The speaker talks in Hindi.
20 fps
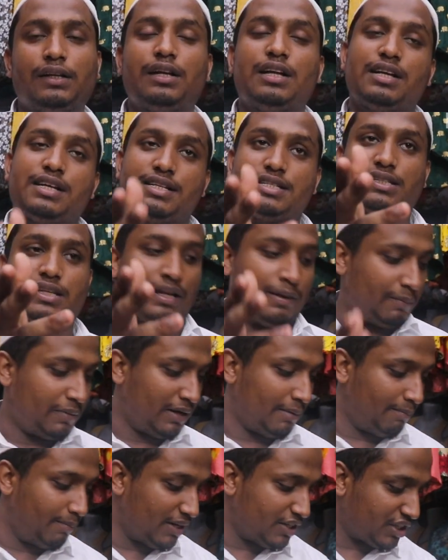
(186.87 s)
हैं स्क्रीन हम्म।
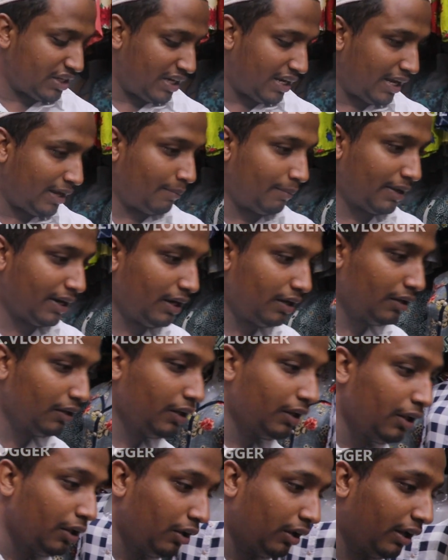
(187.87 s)
पे नंबर चल रहा है हमारा
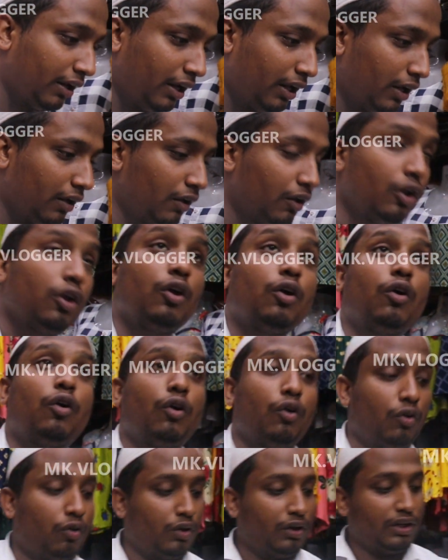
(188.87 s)
क्या ना
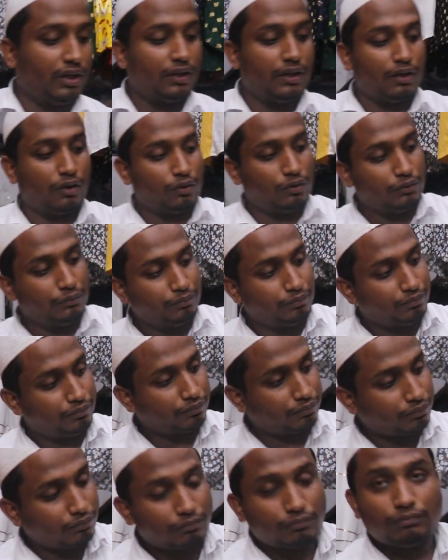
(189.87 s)
और ये देखो
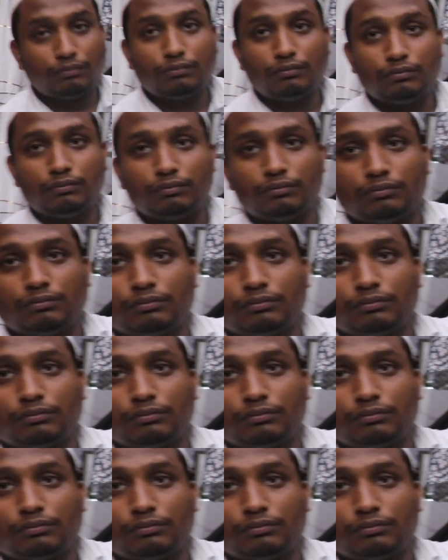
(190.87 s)
दोस्तों आपको क्लिक करते